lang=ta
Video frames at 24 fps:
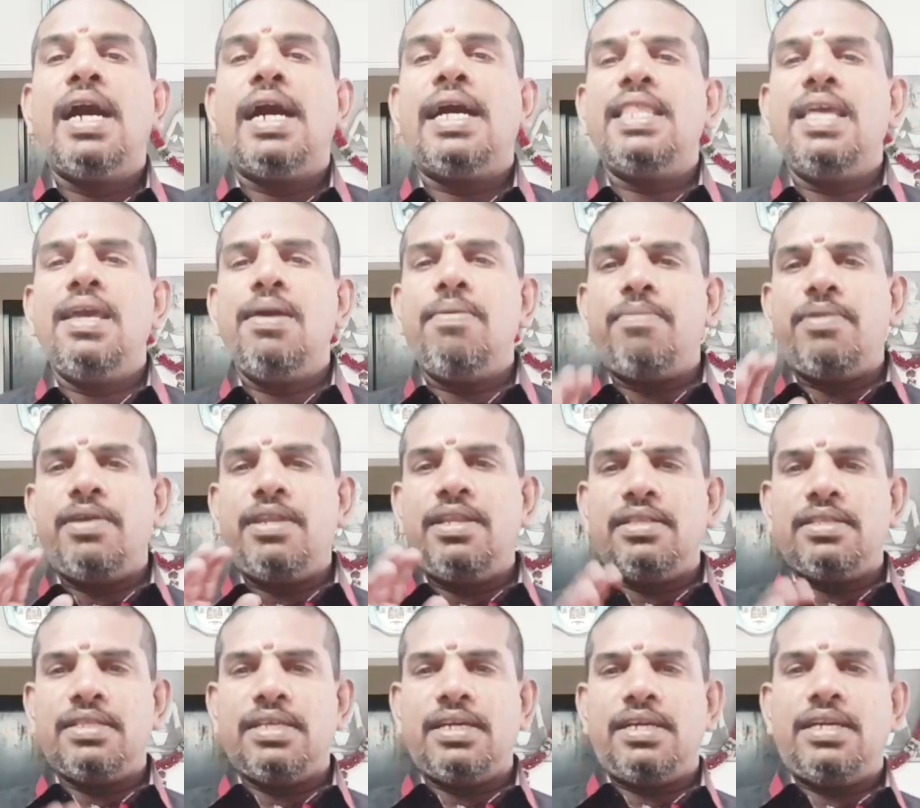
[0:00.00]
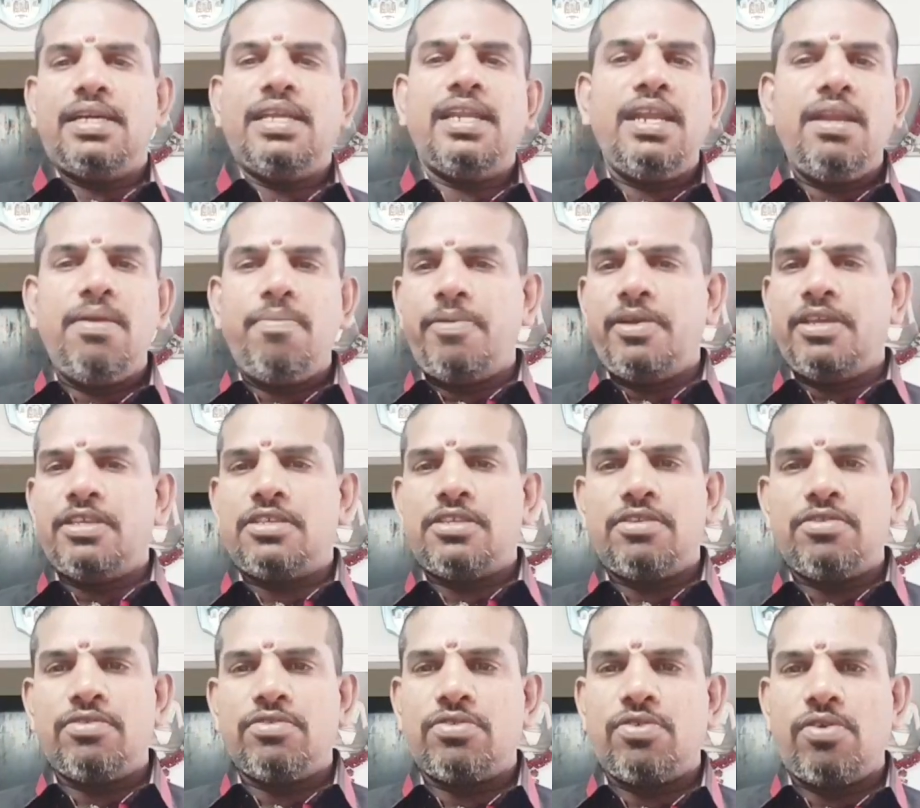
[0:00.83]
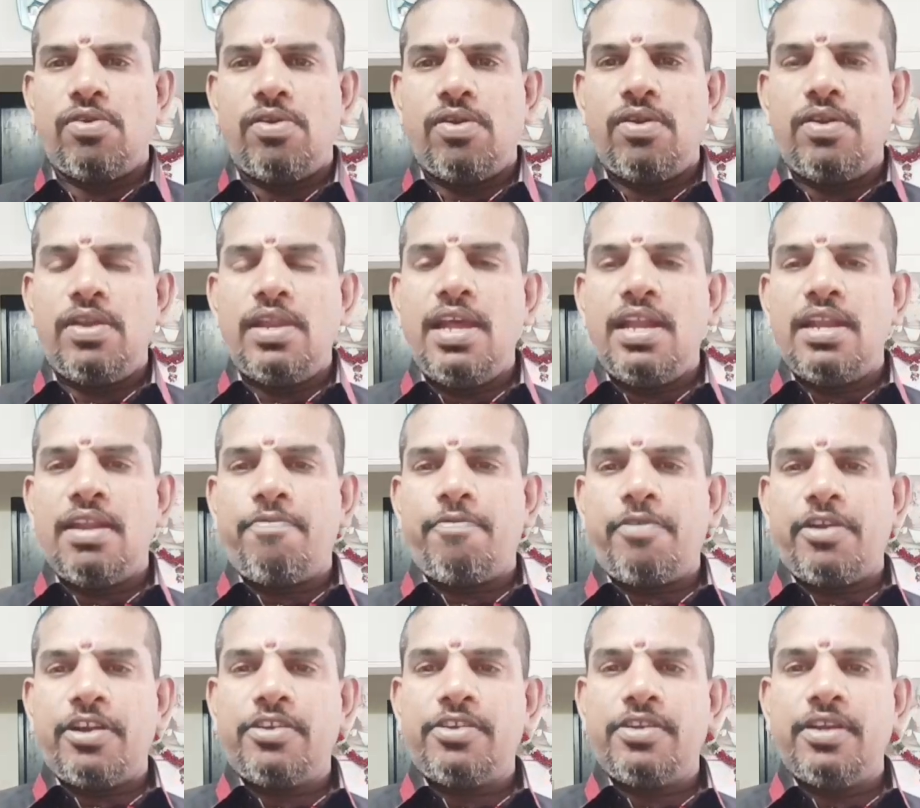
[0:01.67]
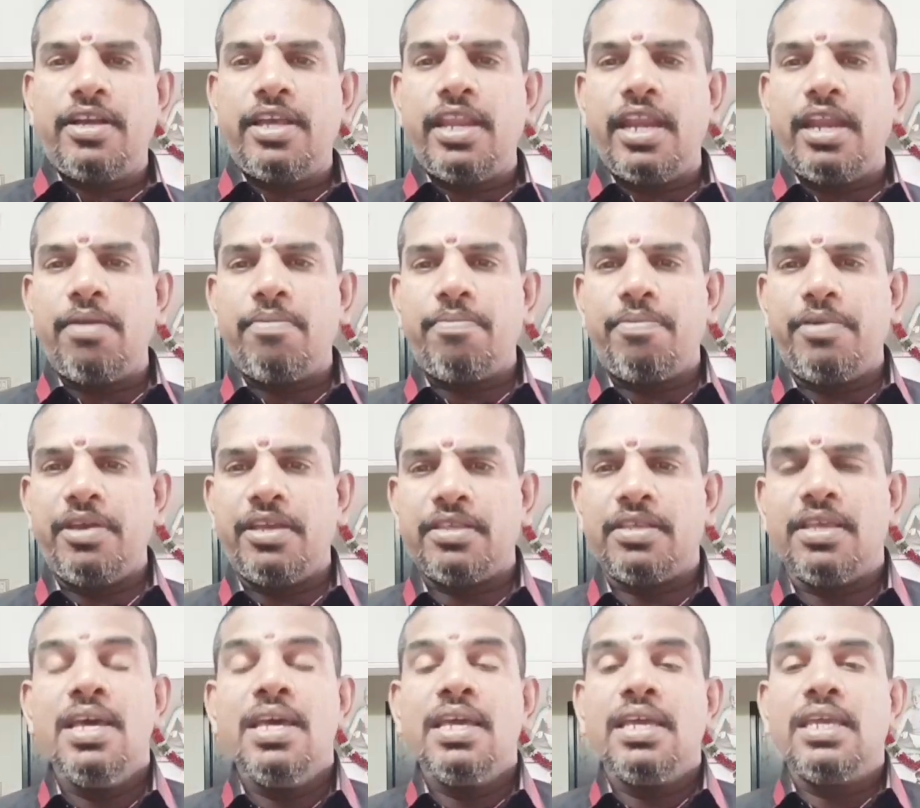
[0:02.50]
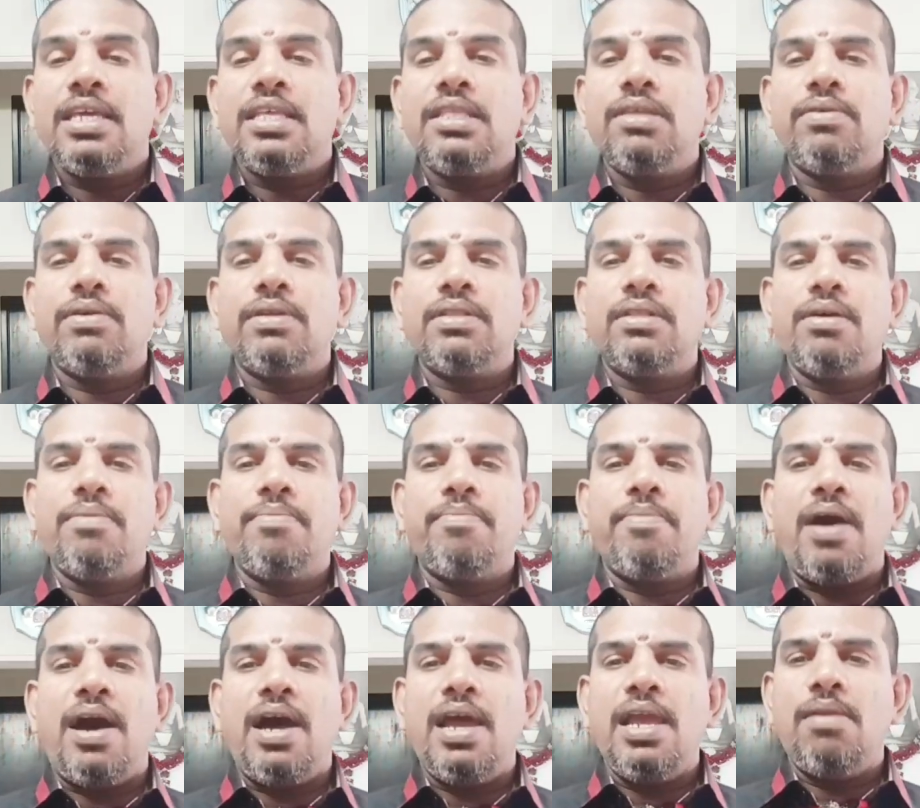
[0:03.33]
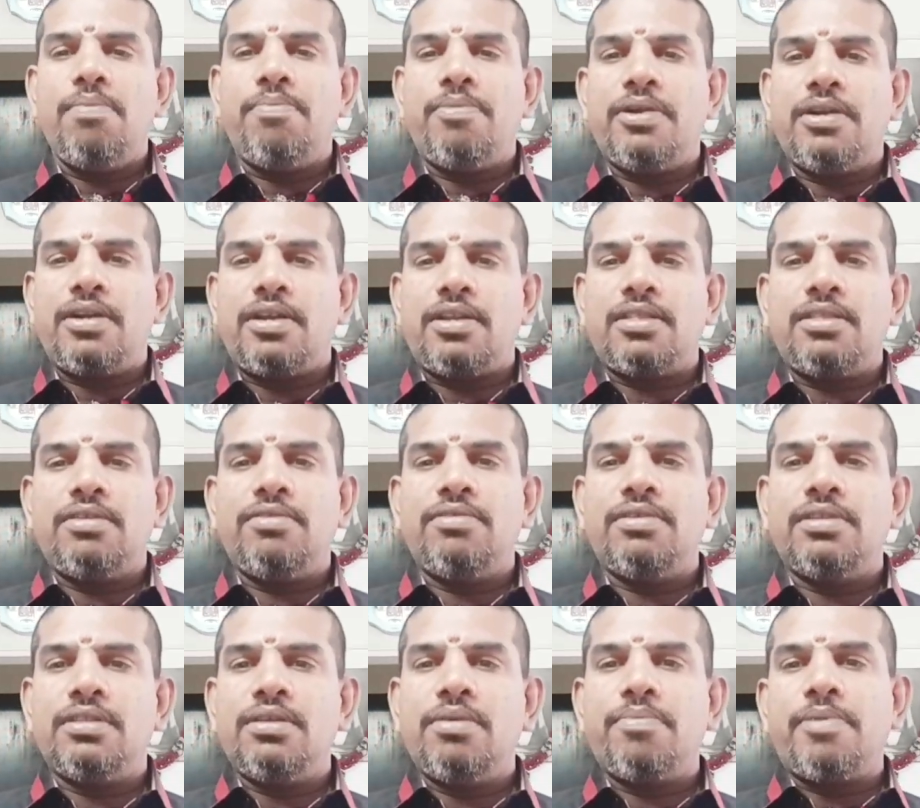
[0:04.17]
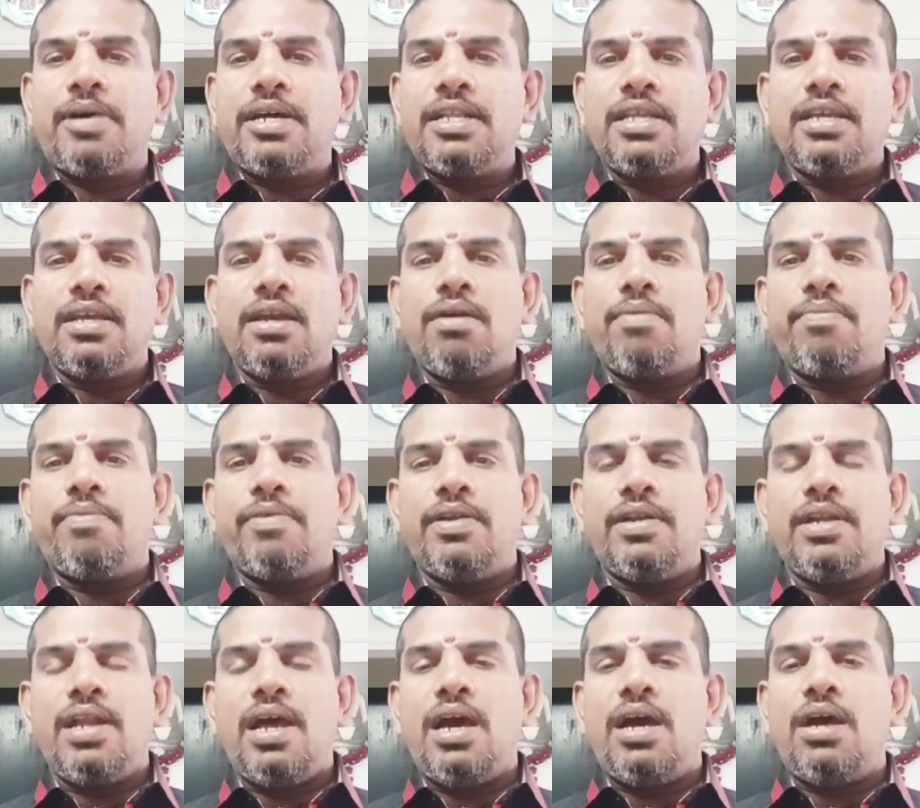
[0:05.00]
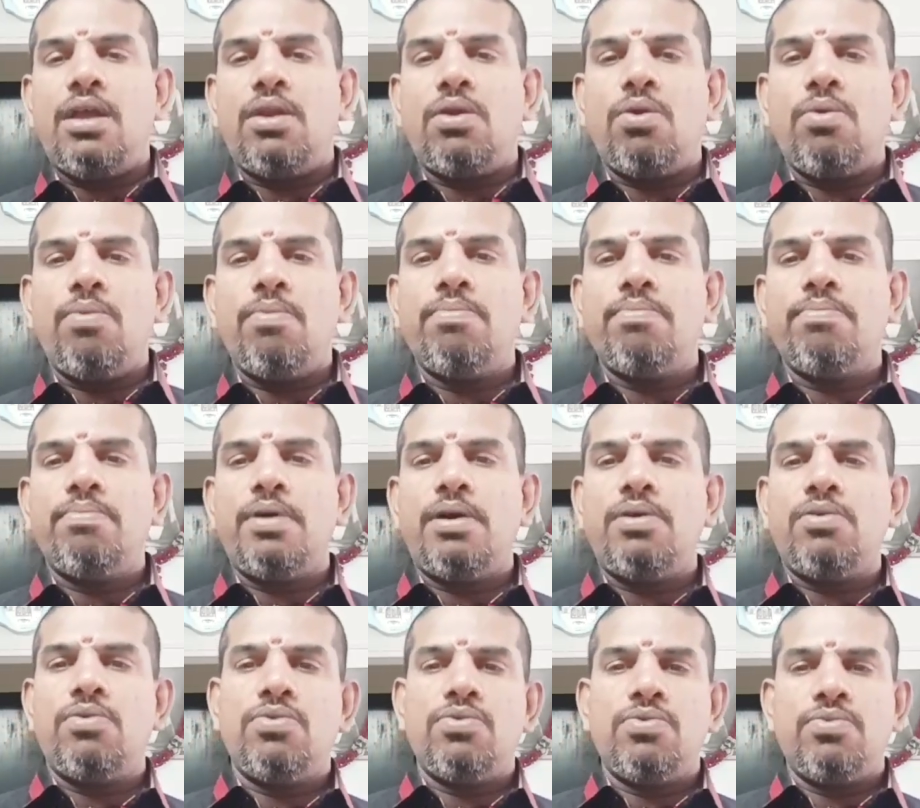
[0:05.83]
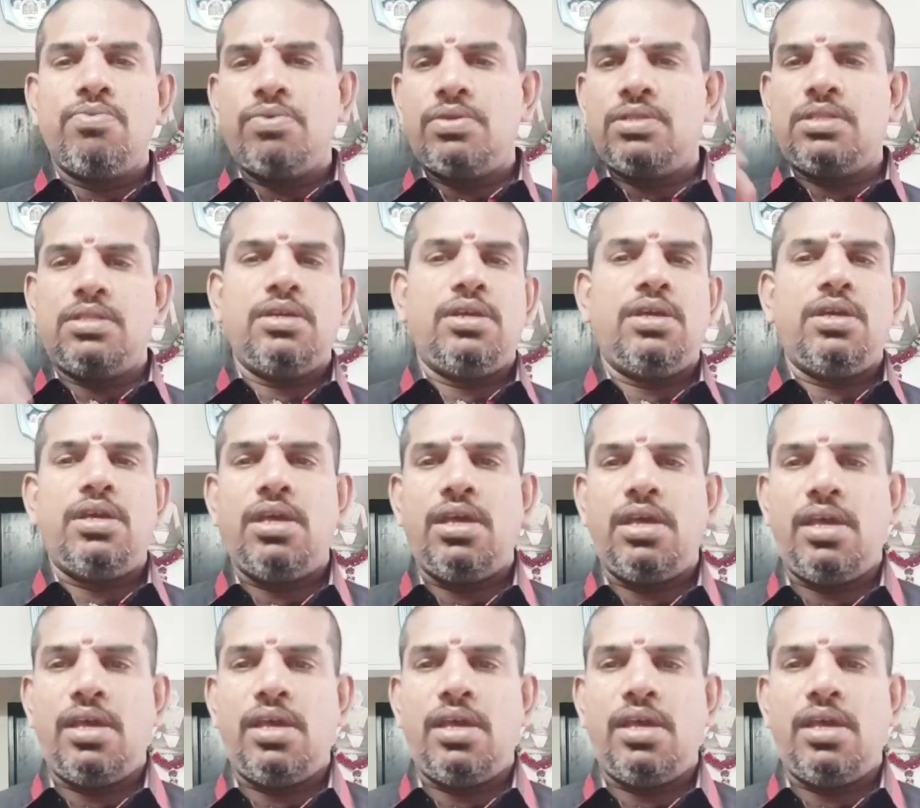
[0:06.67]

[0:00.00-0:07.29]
அதே மாதிரி இந்த க்ரீன் பீஸ்ன்னு சொல்லுவேன் இல்லையா நான் ஃப்ரெஷ் க்ரீன் பீஸ் இது வந்து பாயில் பண்ணுறது வந்து பார்த்திங்க அப்படின்னா ரொம்பவும் வந்து